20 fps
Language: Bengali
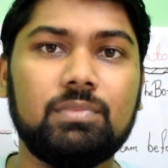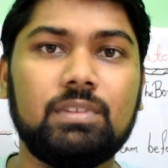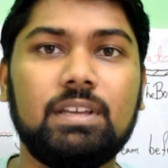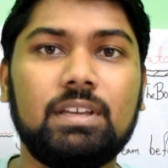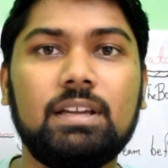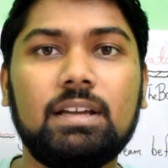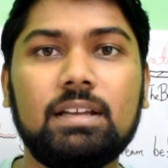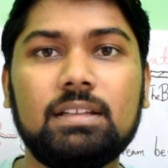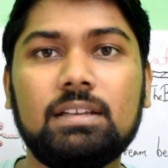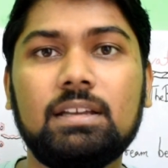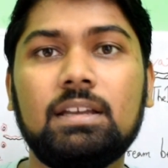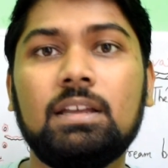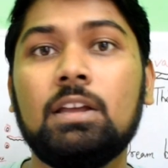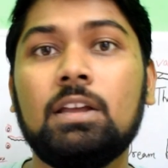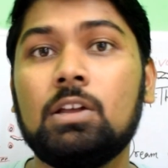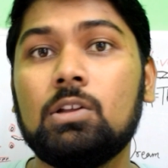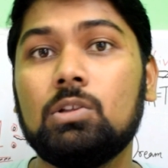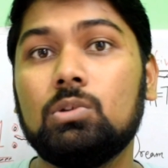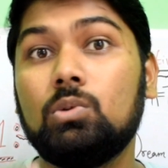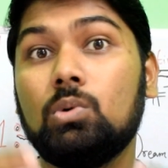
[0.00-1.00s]
ঠিক আছে
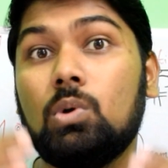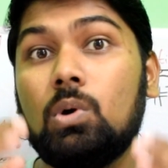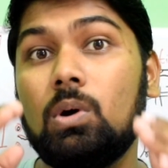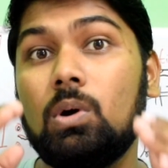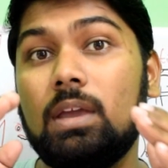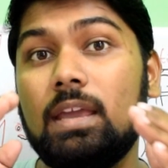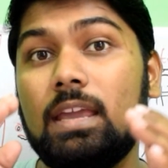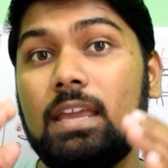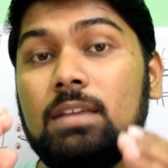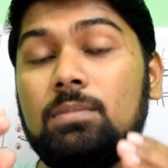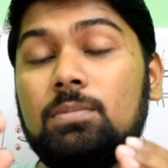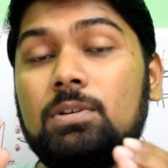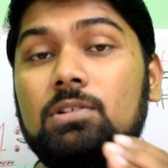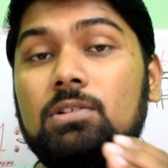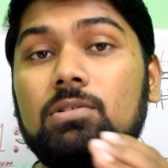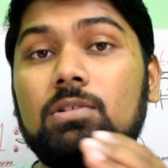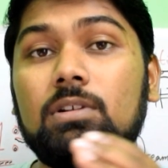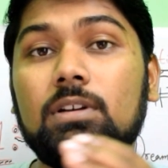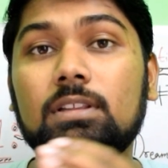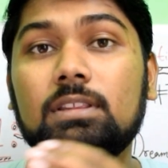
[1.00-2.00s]
তো এই
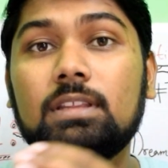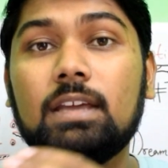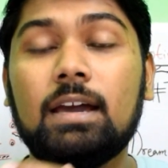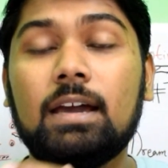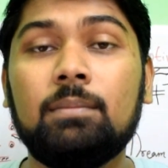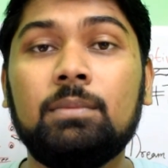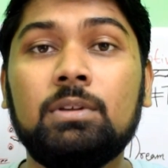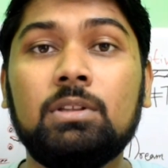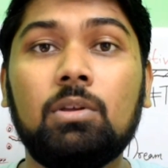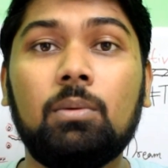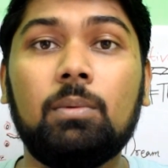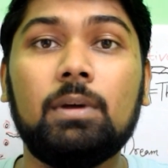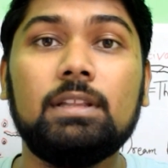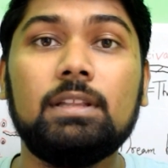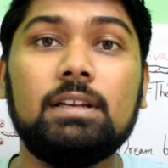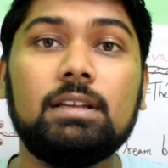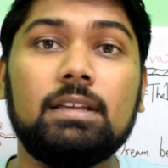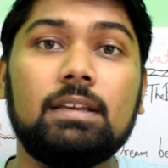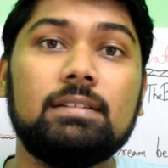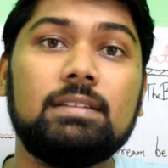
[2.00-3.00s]
ভিডিওটাতে আমি
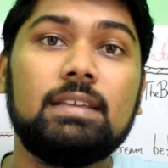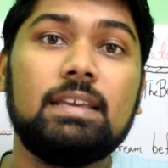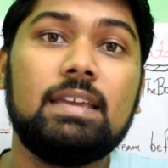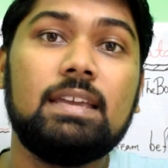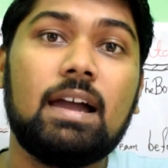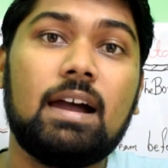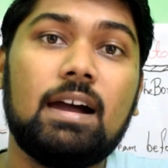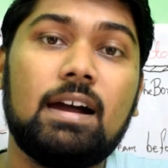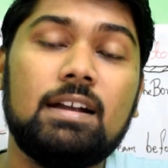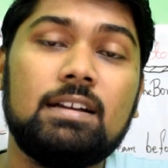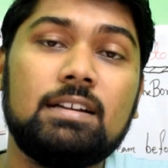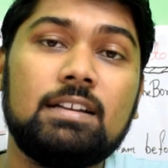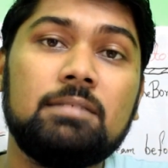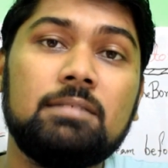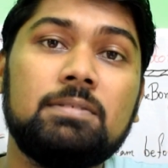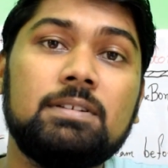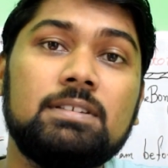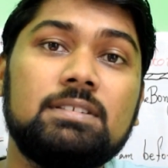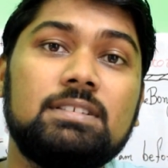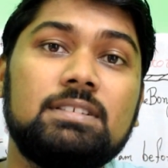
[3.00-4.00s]
তোমাদেরকে সেই
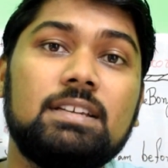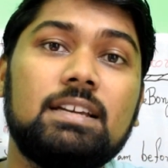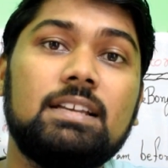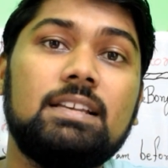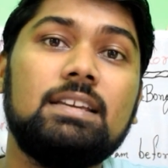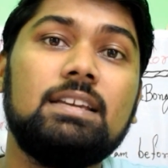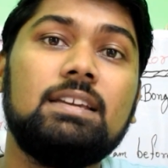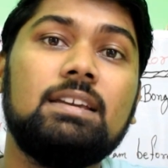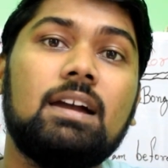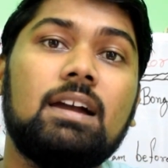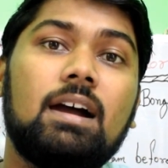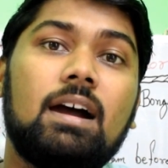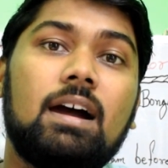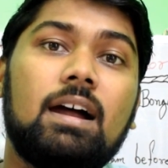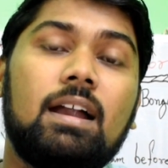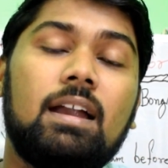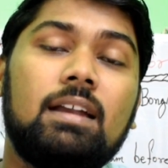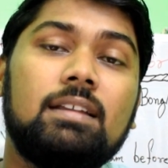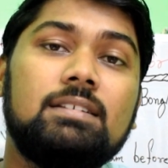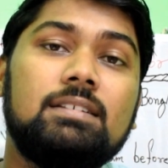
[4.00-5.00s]
আর্টিফিশিয়ালি
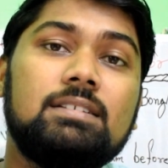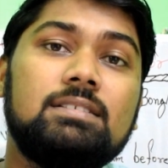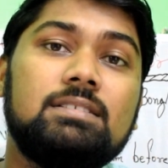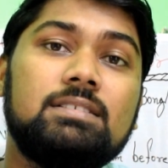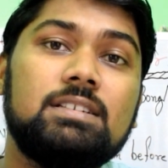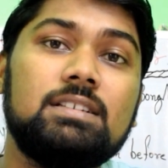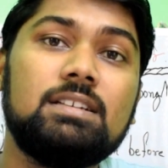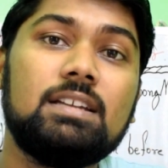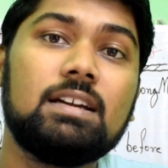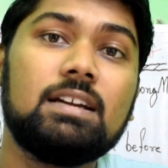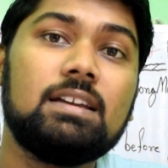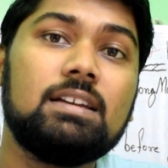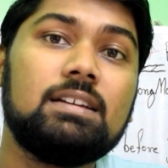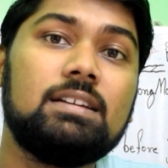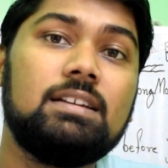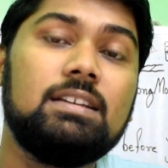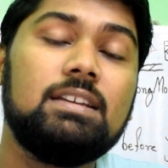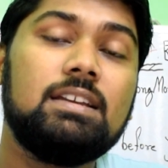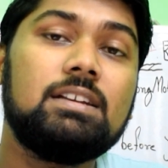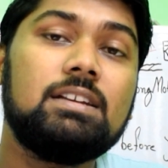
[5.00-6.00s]
আর্জেন্সিটাকে
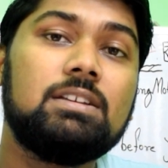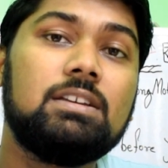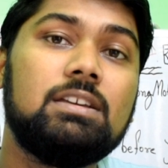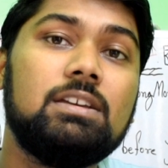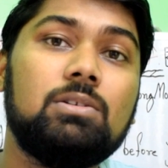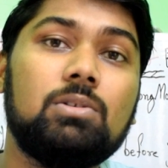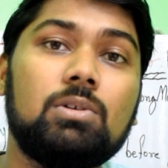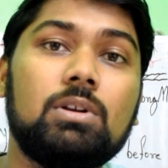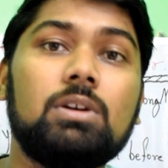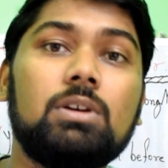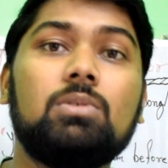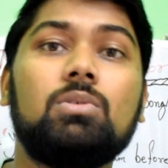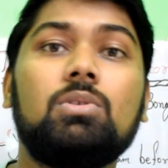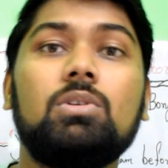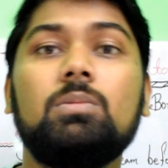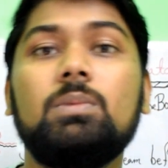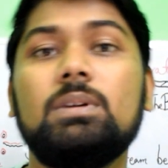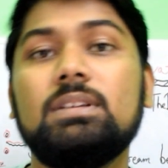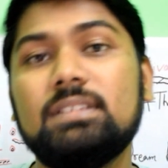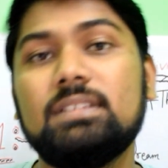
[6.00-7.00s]
ক্রিয়েট কি করে
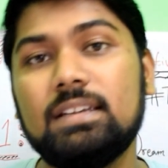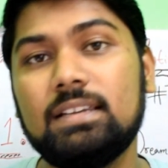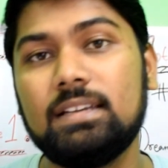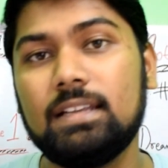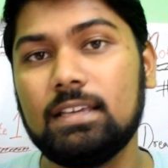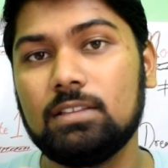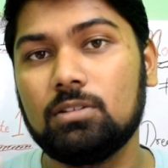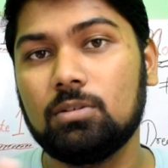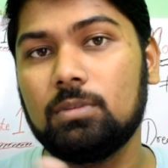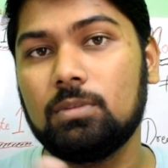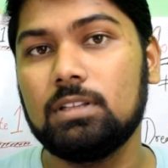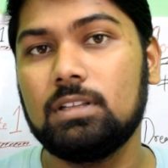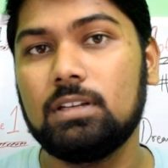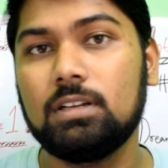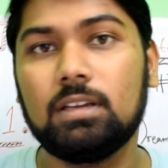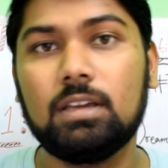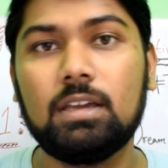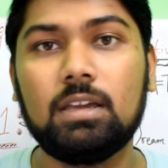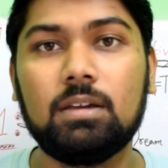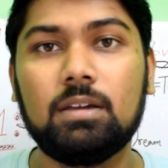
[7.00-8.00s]
করবে সেটাই
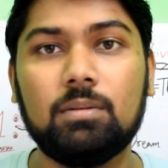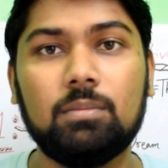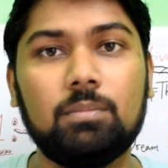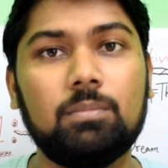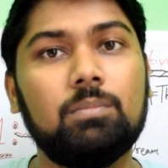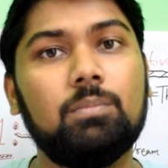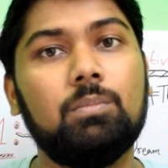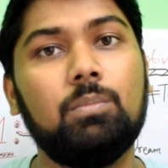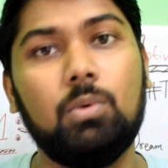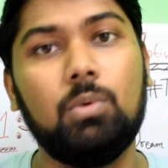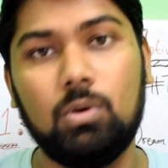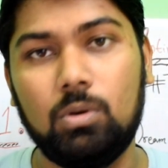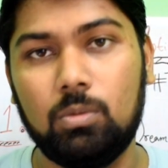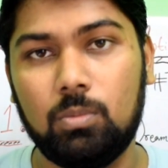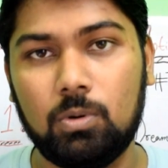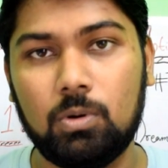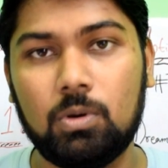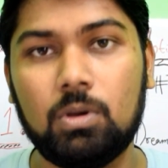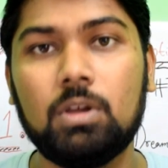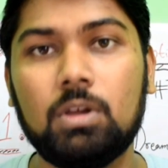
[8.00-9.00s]
তোমাদেরকে
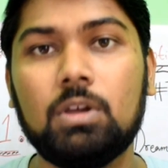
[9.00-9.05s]
বলবো